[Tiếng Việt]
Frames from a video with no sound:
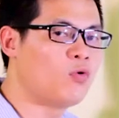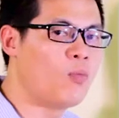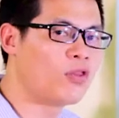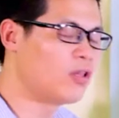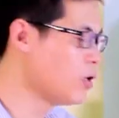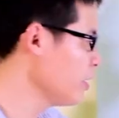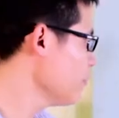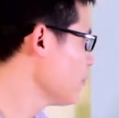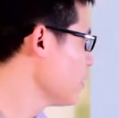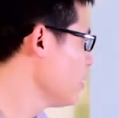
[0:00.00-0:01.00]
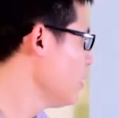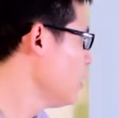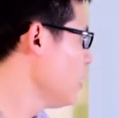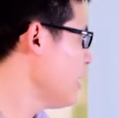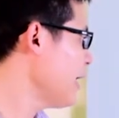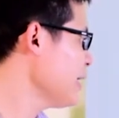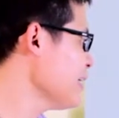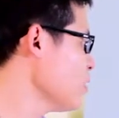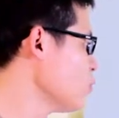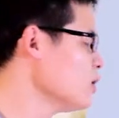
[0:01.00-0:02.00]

nhiệm vụ môi giới, hay các nhà đầu